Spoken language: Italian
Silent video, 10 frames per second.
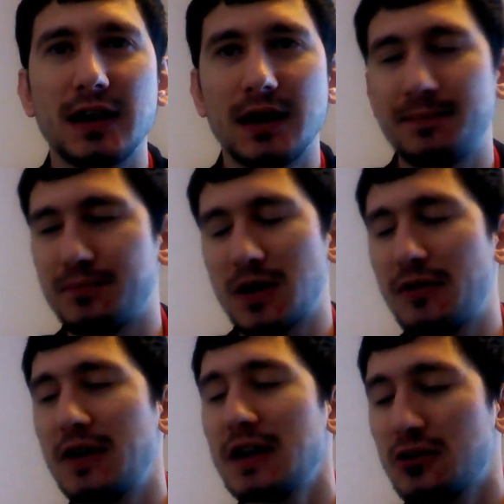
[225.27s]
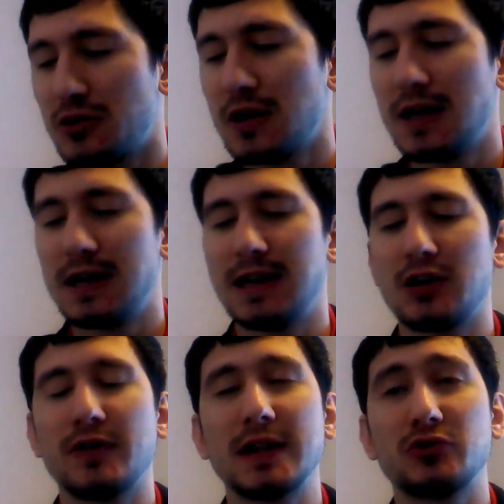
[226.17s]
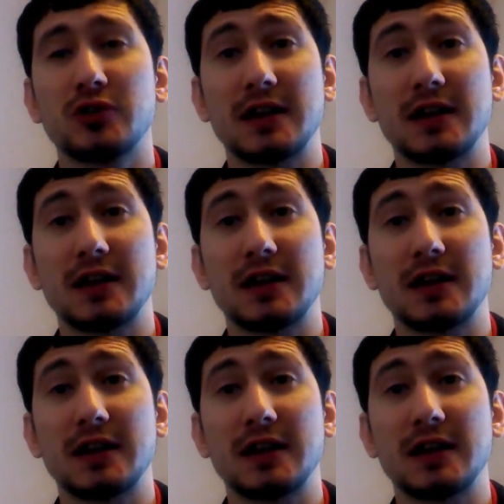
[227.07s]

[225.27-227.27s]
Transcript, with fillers: ha mm, deferito la Juventus